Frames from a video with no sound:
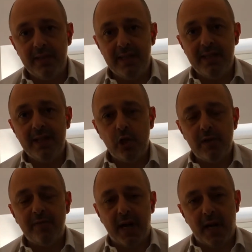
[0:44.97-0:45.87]
di
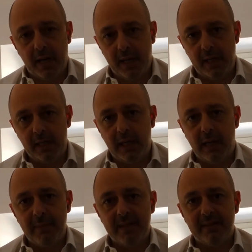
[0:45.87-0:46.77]
decifrare
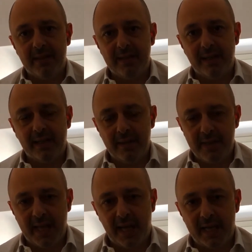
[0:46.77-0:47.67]
la mentalità
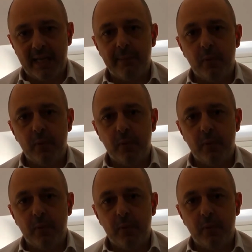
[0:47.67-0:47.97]
criminale che ha